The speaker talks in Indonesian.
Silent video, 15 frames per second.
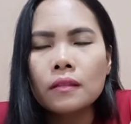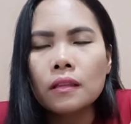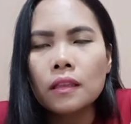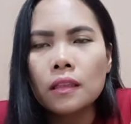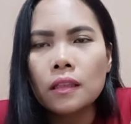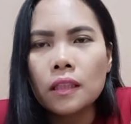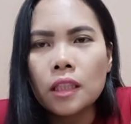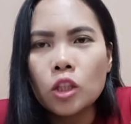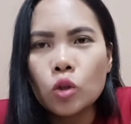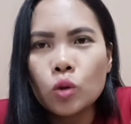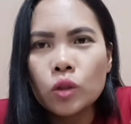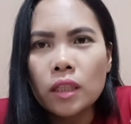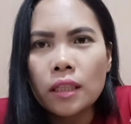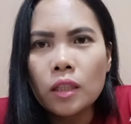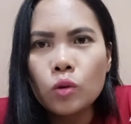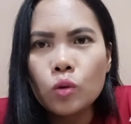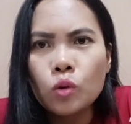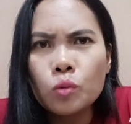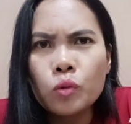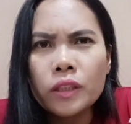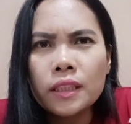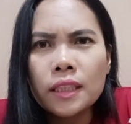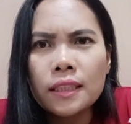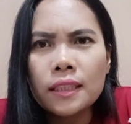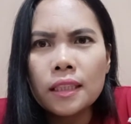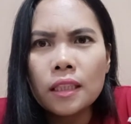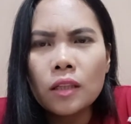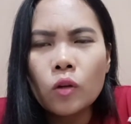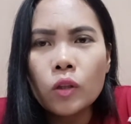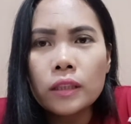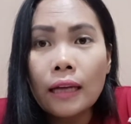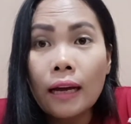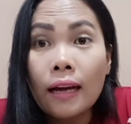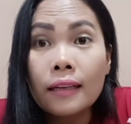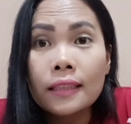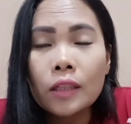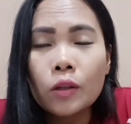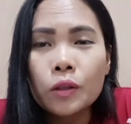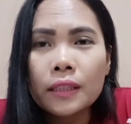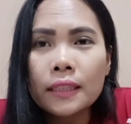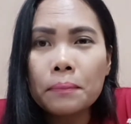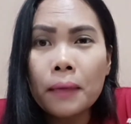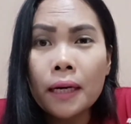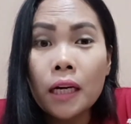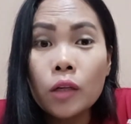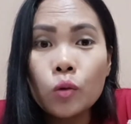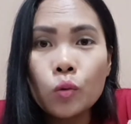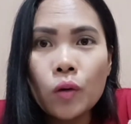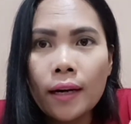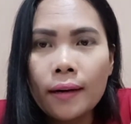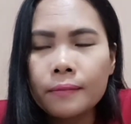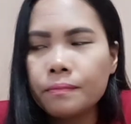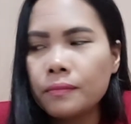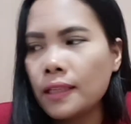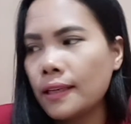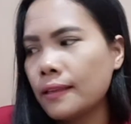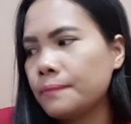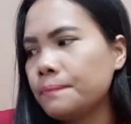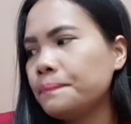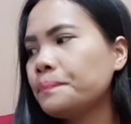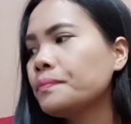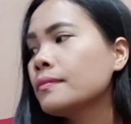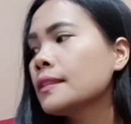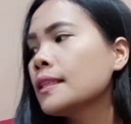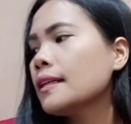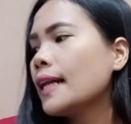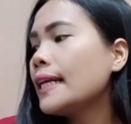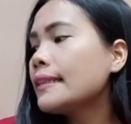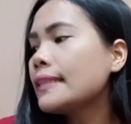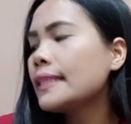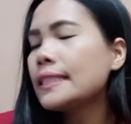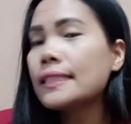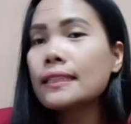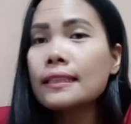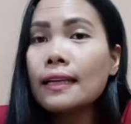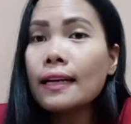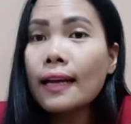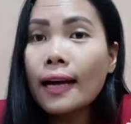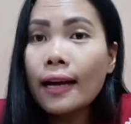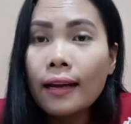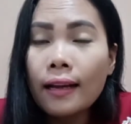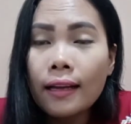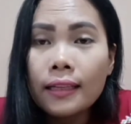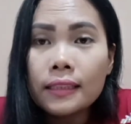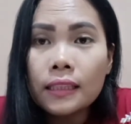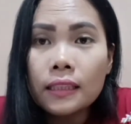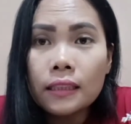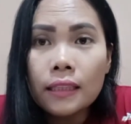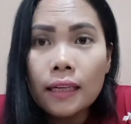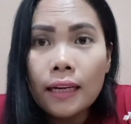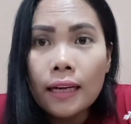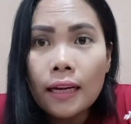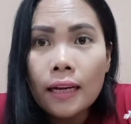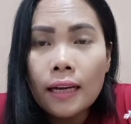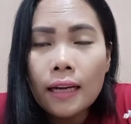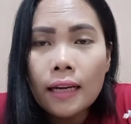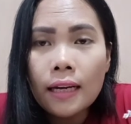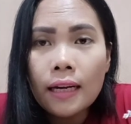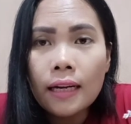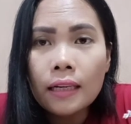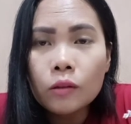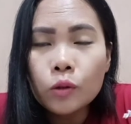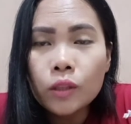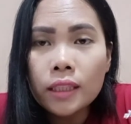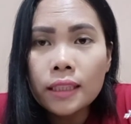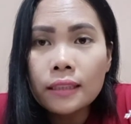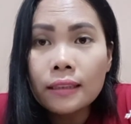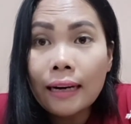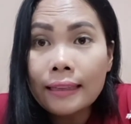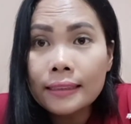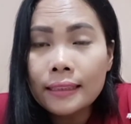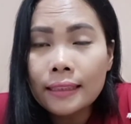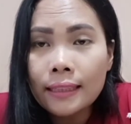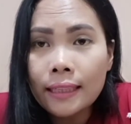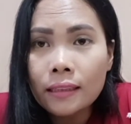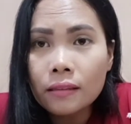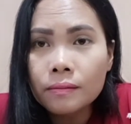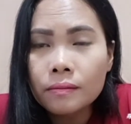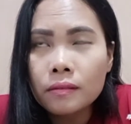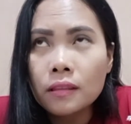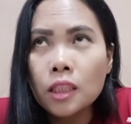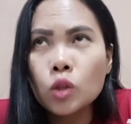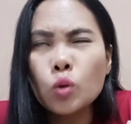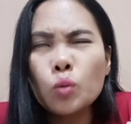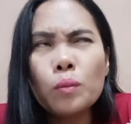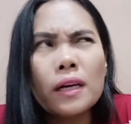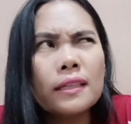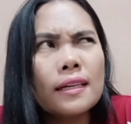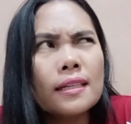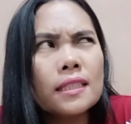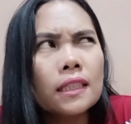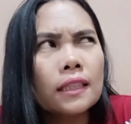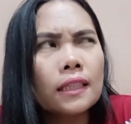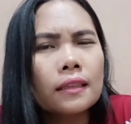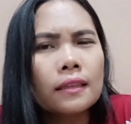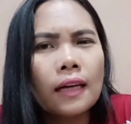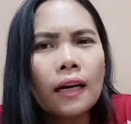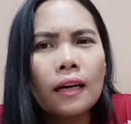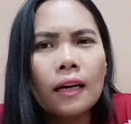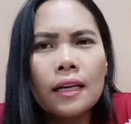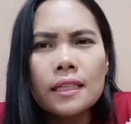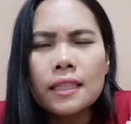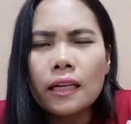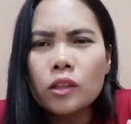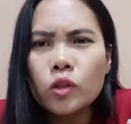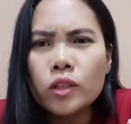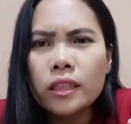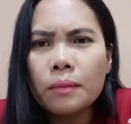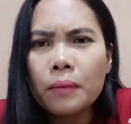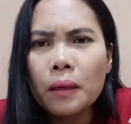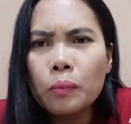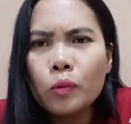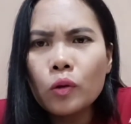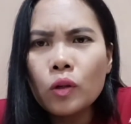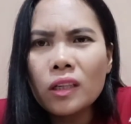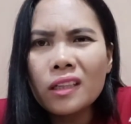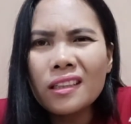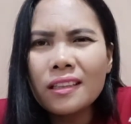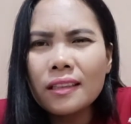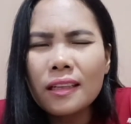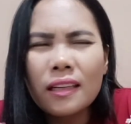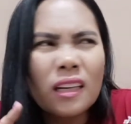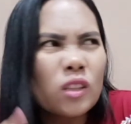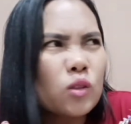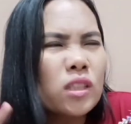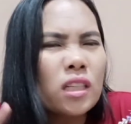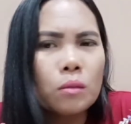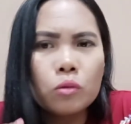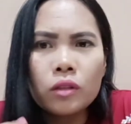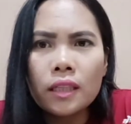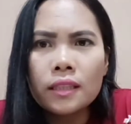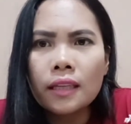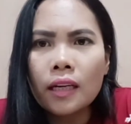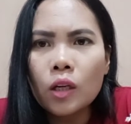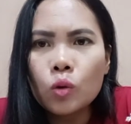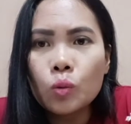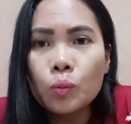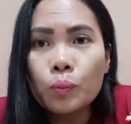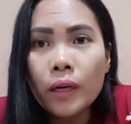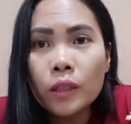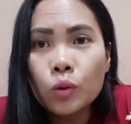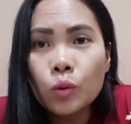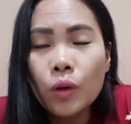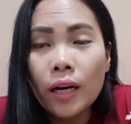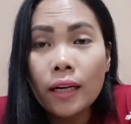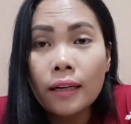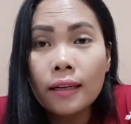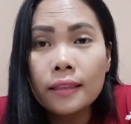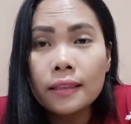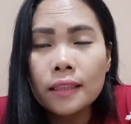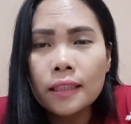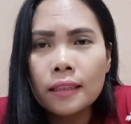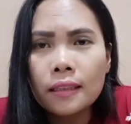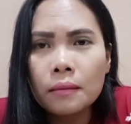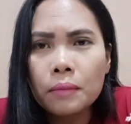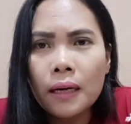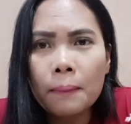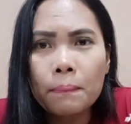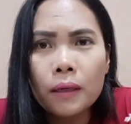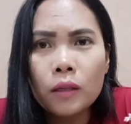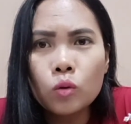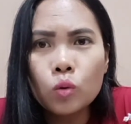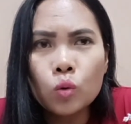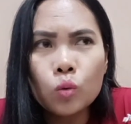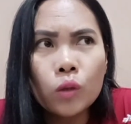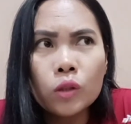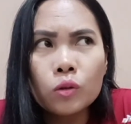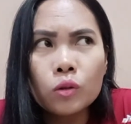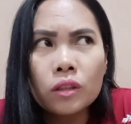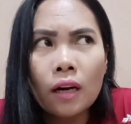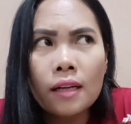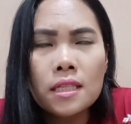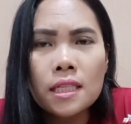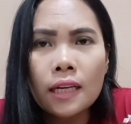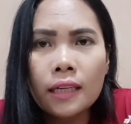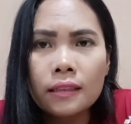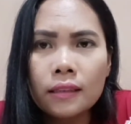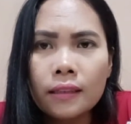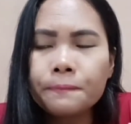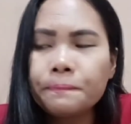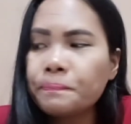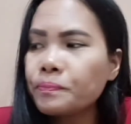eh, itu saya dulu buatnya di kota, di kota di Mangga 2. Nah, nanti setelah setelah udah ditranslate itu bayar sekitar 150 ke 300 ribu deh saya lupa itu harganya berapa dulu waktu translate-nya